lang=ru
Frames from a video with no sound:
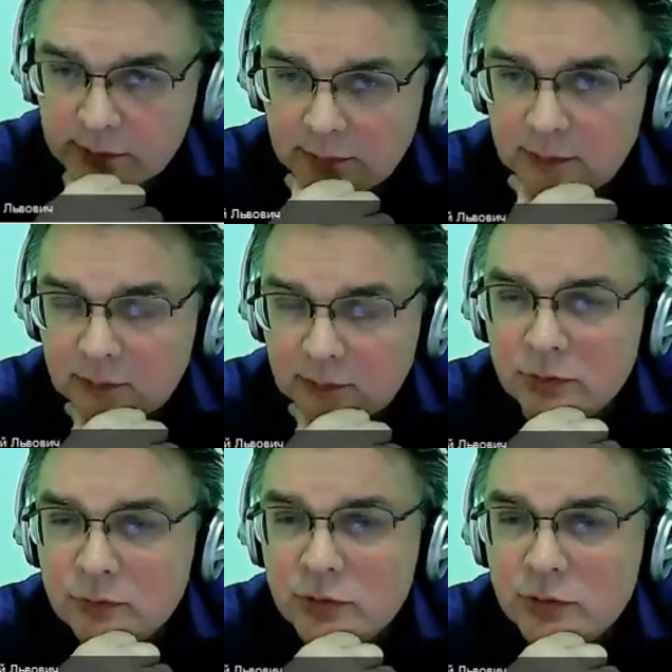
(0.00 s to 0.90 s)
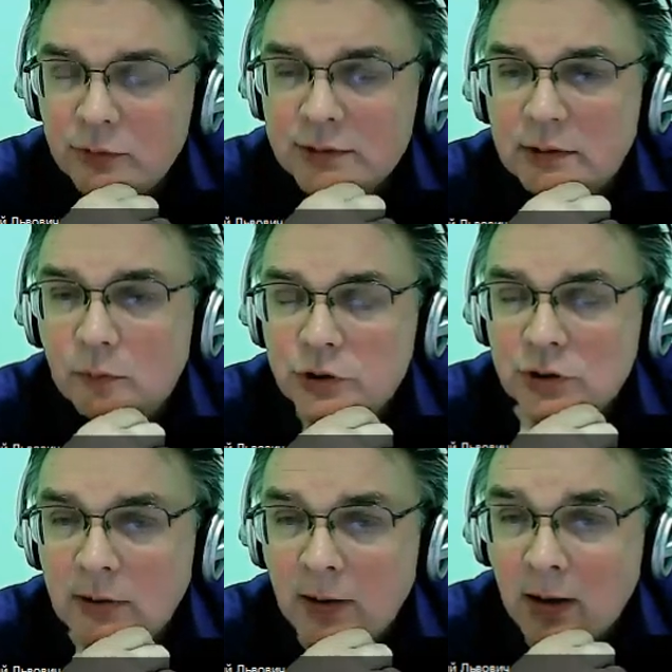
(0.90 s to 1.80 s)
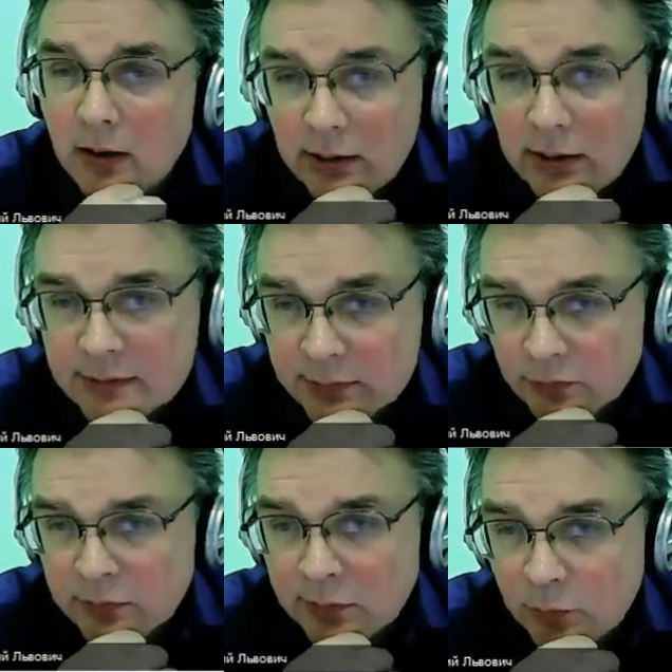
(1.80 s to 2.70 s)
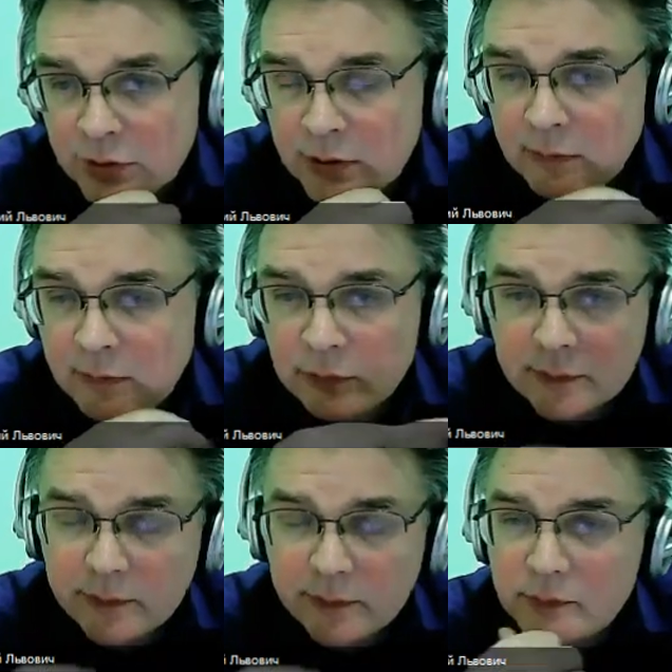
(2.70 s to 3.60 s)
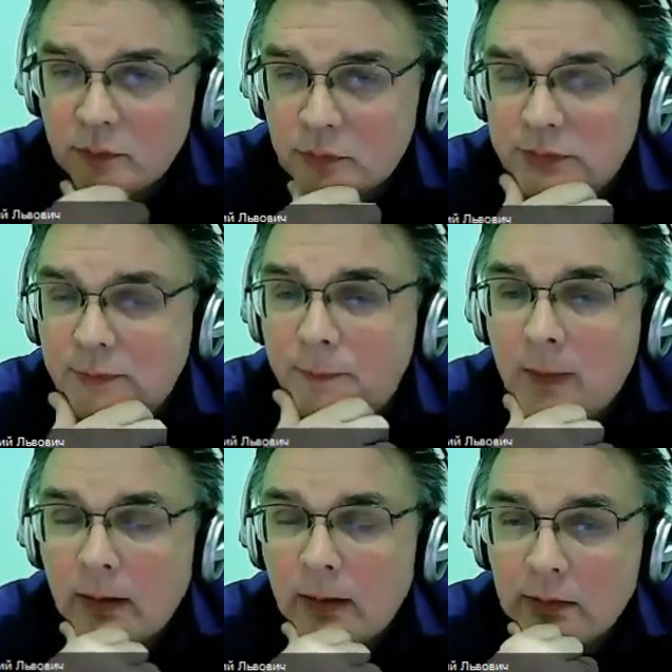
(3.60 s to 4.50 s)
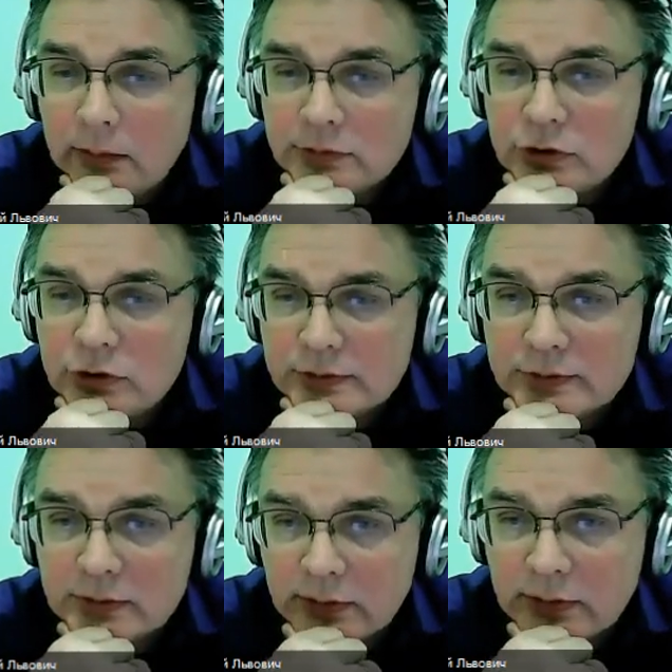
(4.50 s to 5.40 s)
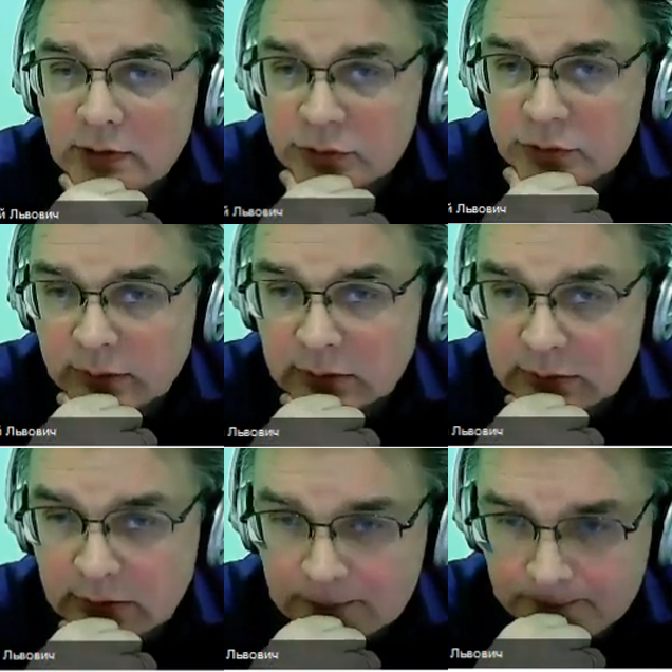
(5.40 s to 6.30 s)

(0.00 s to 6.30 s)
Находится учебный центр очный, а дистанционное обучение вот э, ведется э, через наш портал.